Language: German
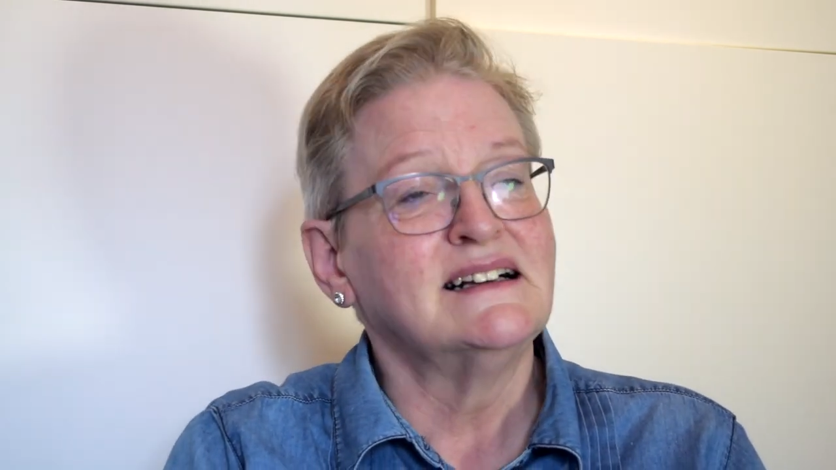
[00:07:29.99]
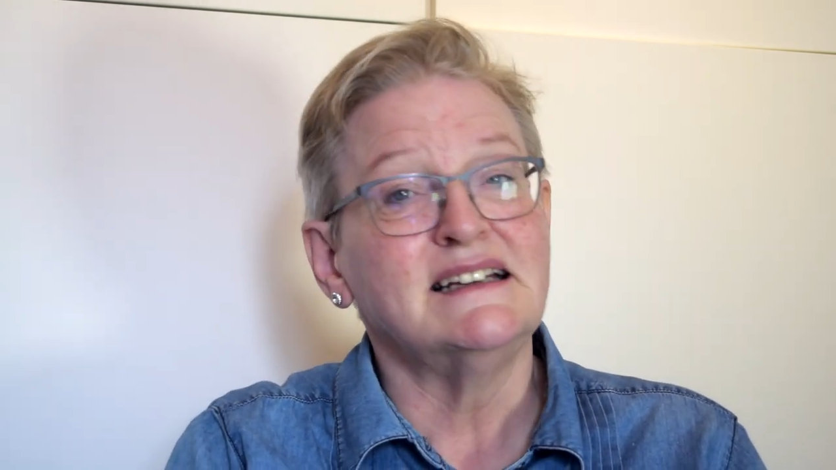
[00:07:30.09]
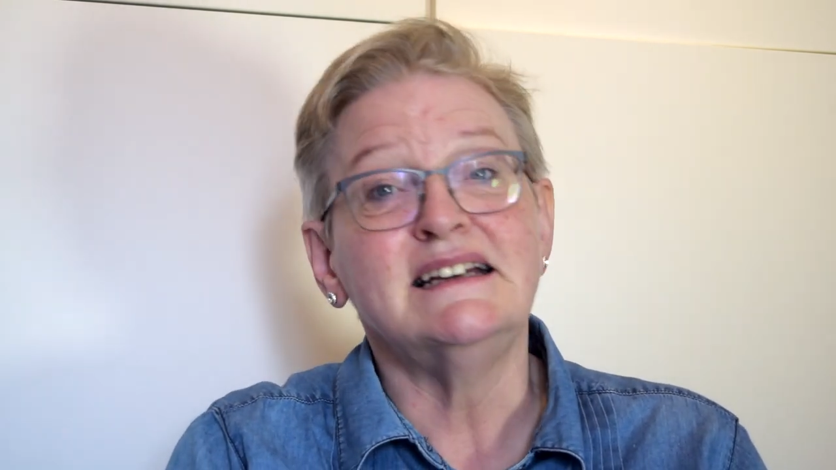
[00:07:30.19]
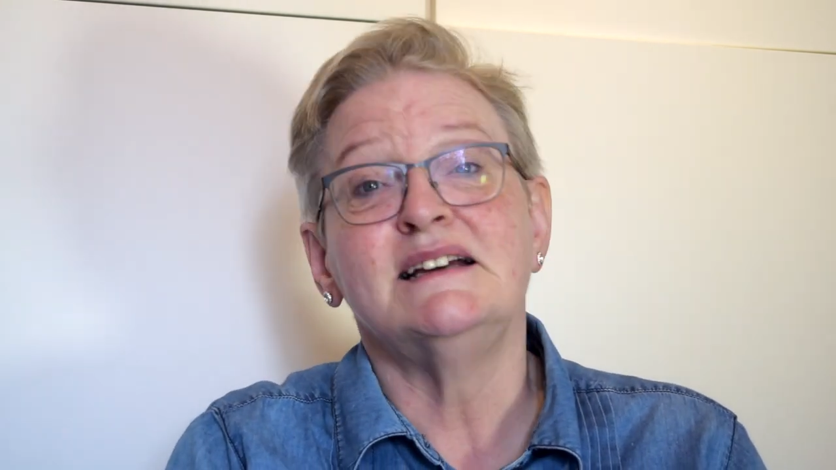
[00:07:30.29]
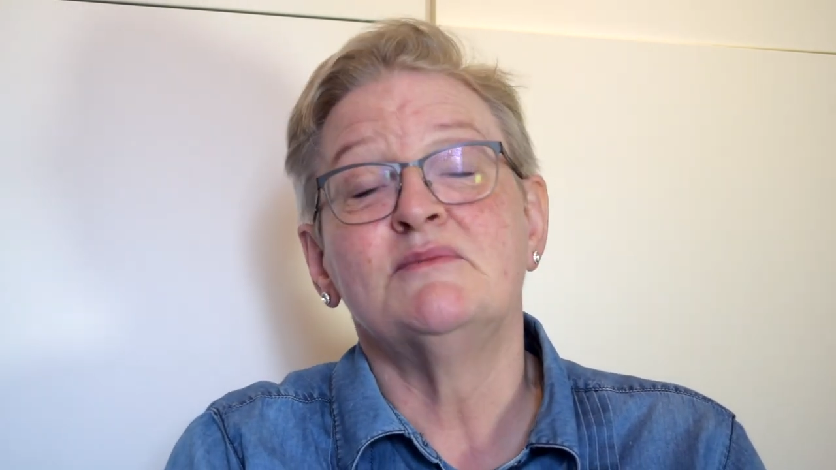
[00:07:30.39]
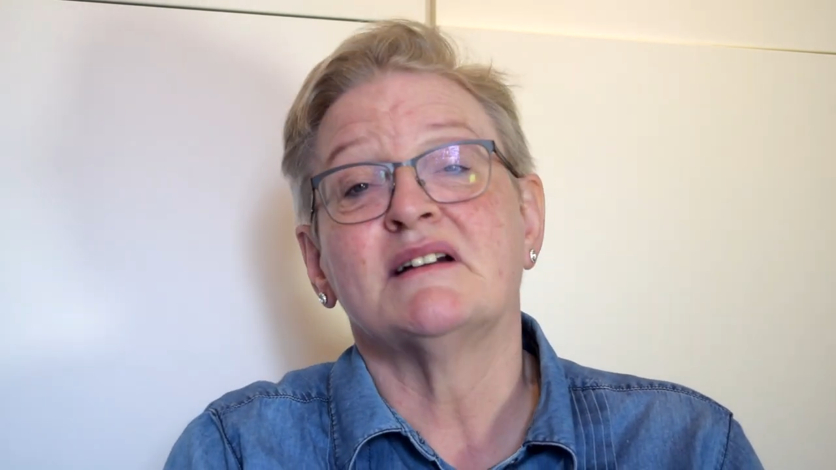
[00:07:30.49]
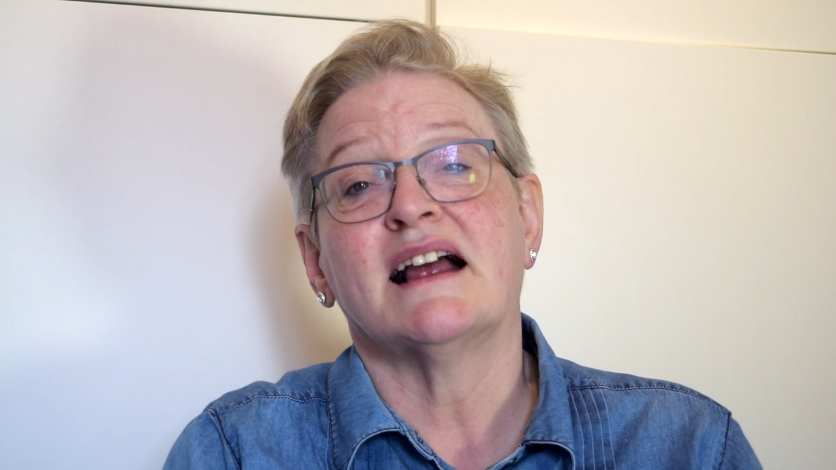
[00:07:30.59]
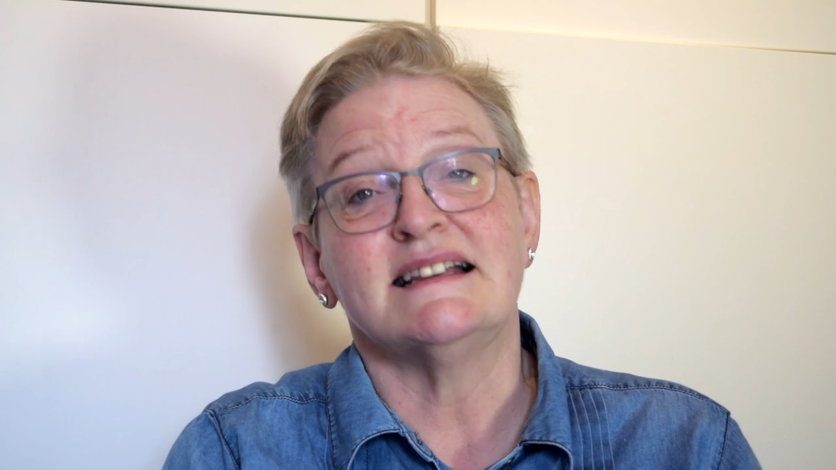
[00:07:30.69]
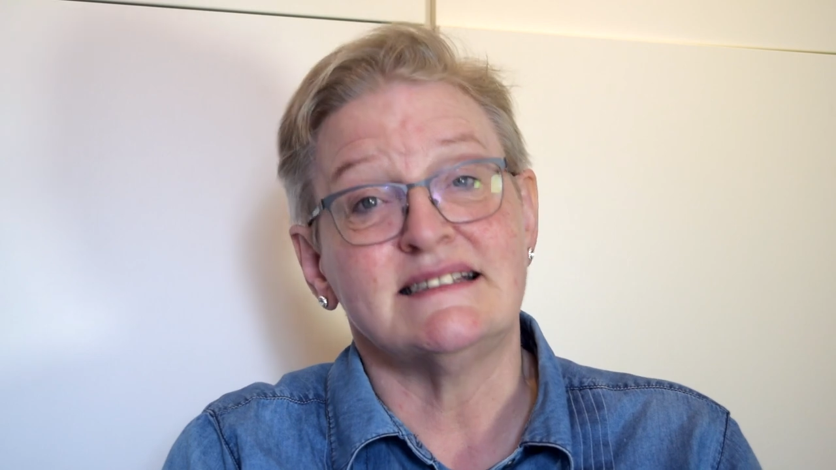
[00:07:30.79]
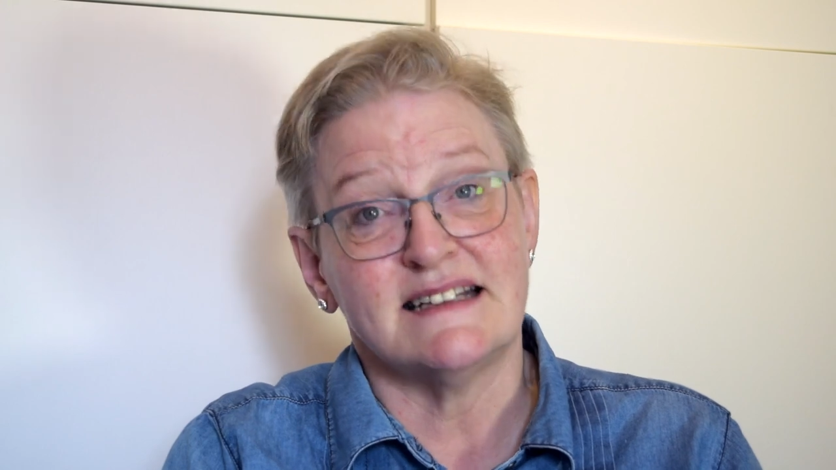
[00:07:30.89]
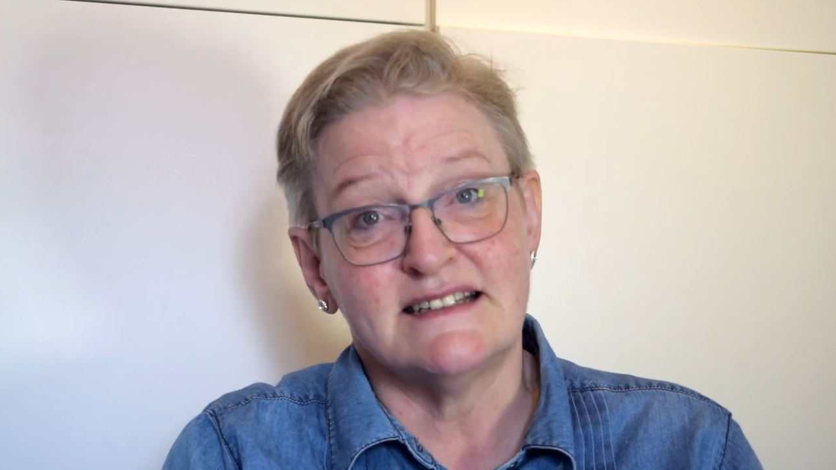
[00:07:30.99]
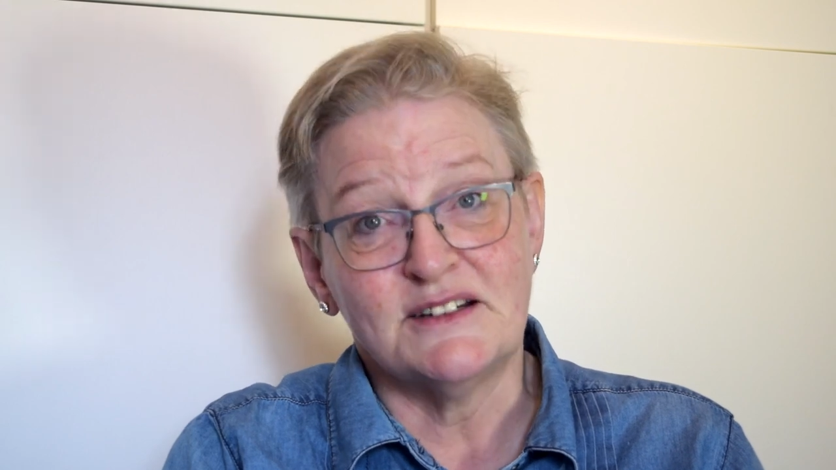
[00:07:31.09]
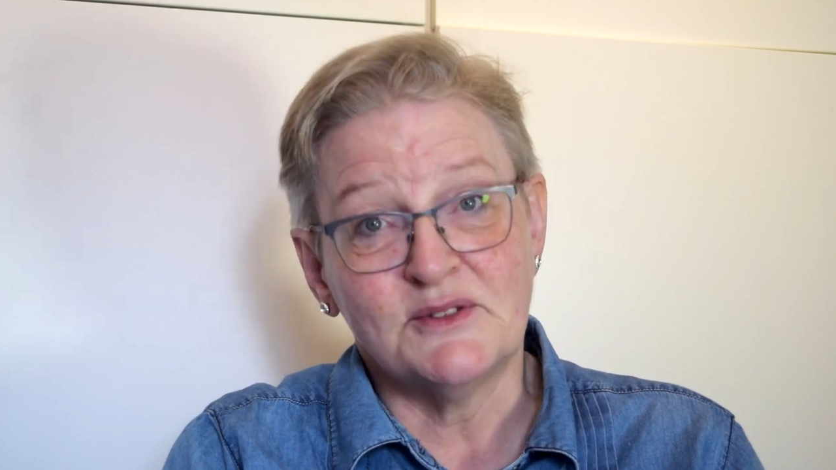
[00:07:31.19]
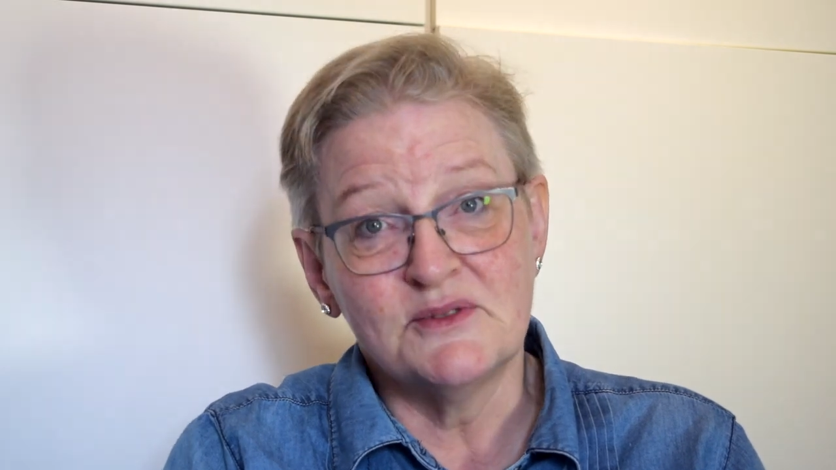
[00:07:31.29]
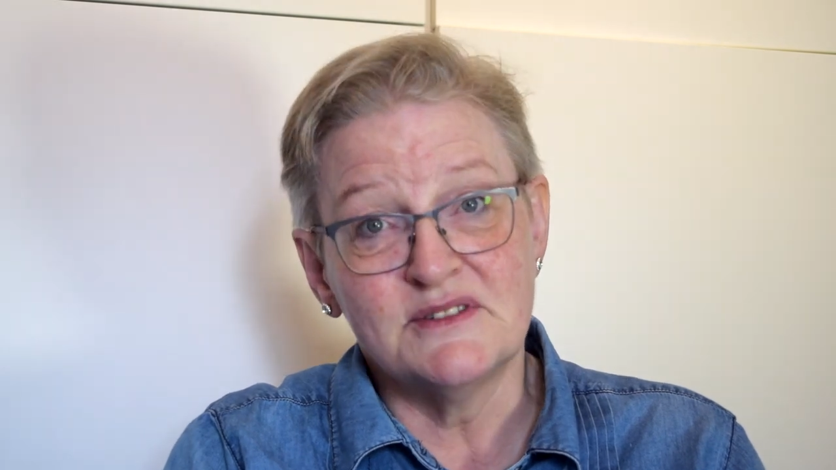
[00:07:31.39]
die ich hiermit ganz
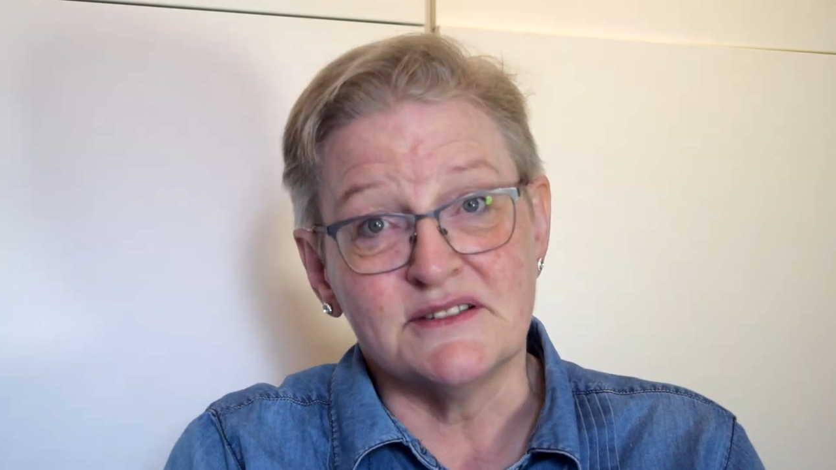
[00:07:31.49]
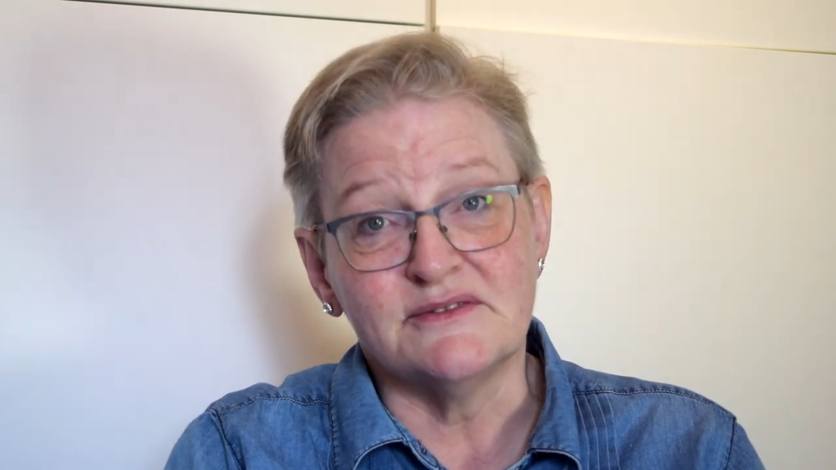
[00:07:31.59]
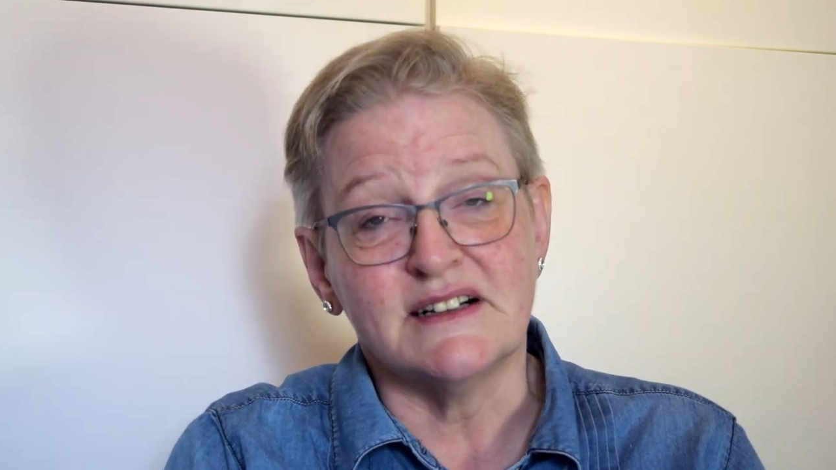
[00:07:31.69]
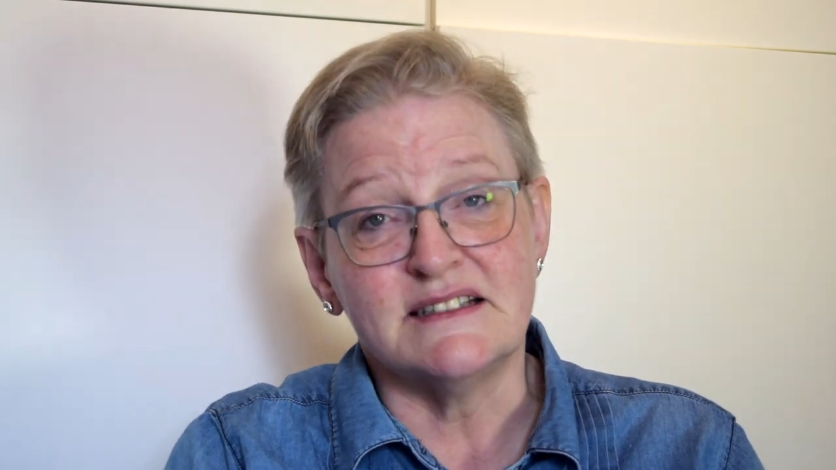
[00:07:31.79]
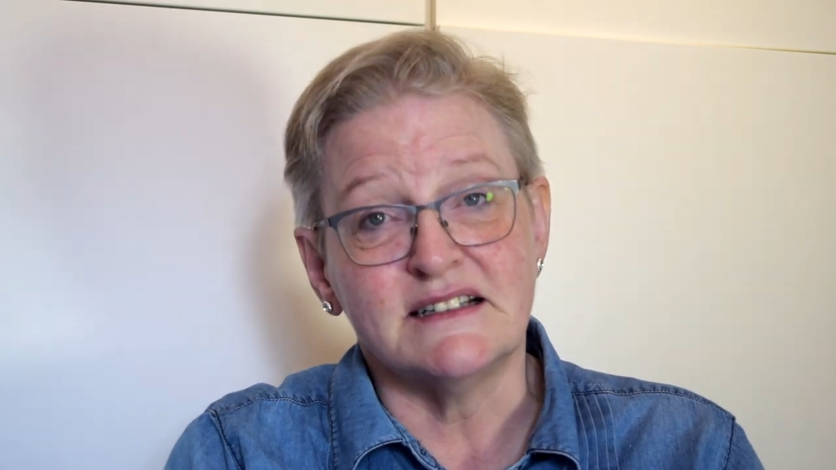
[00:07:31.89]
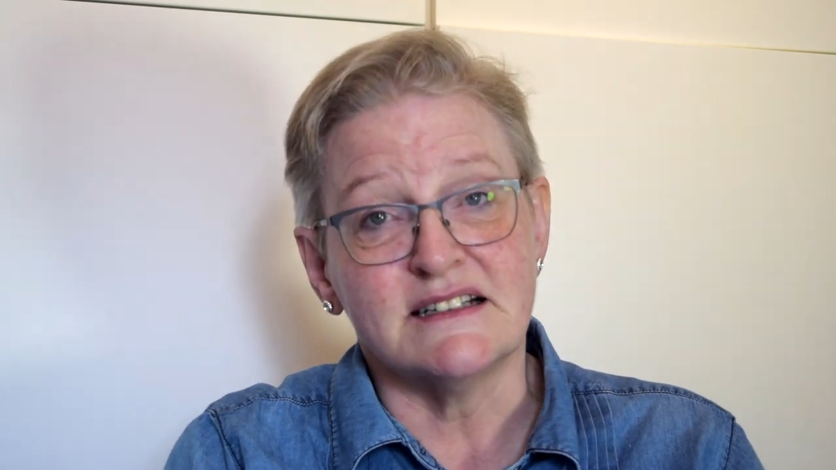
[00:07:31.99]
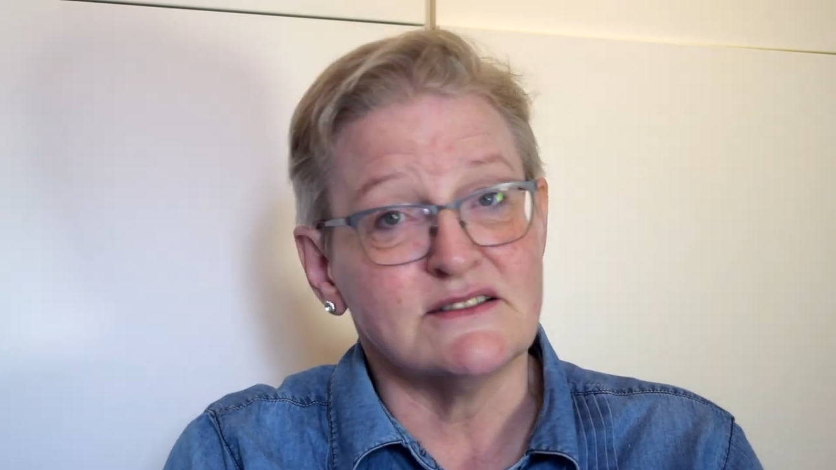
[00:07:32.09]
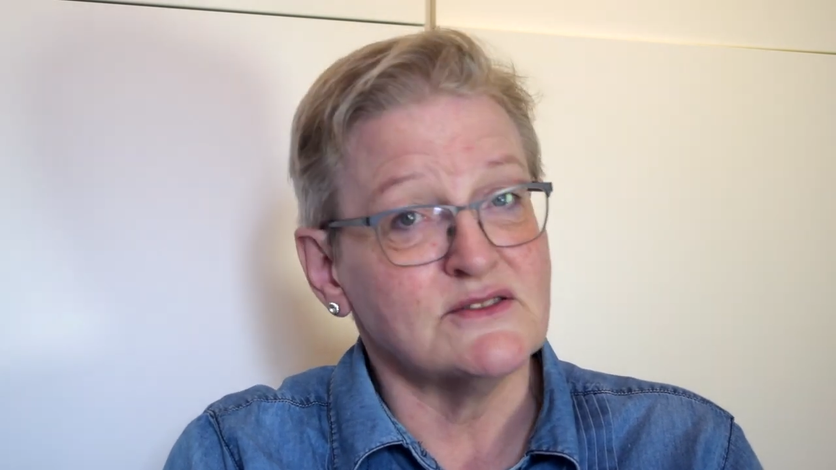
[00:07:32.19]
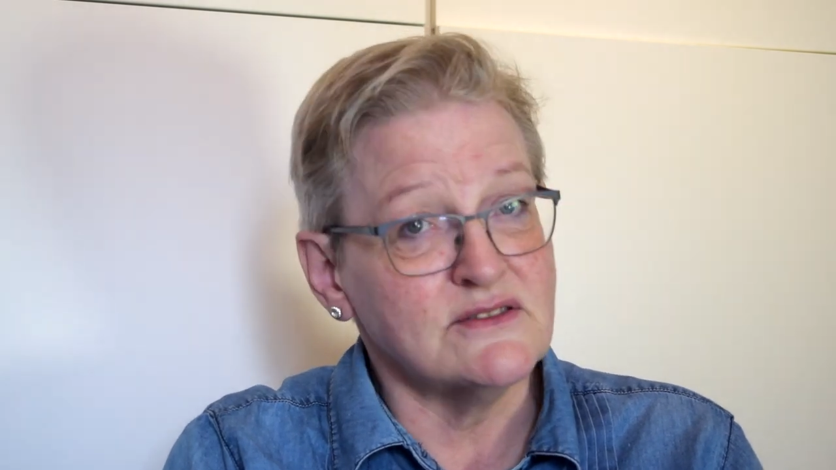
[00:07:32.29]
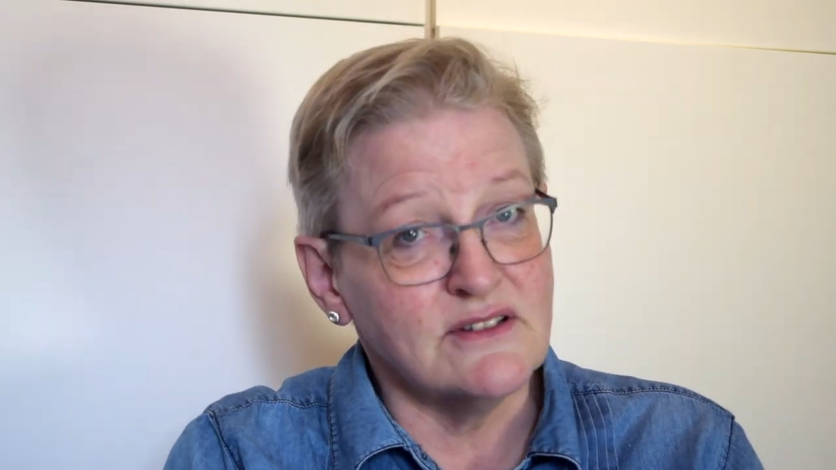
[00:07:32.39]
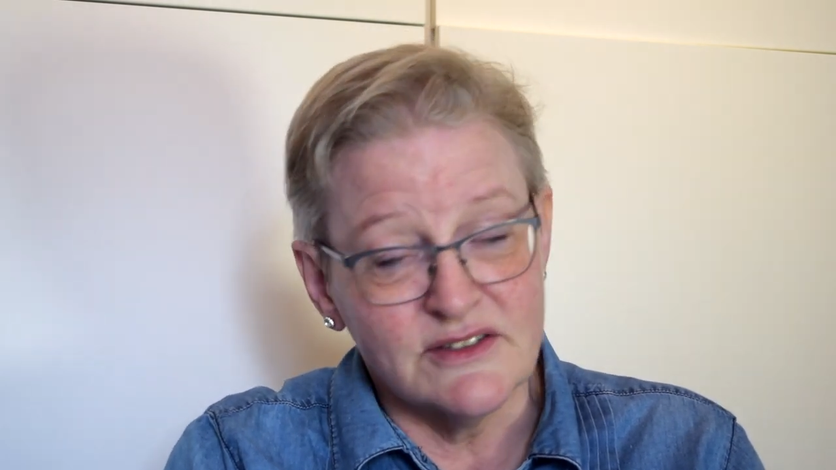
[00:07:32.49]
herzlich grüße, falls sie das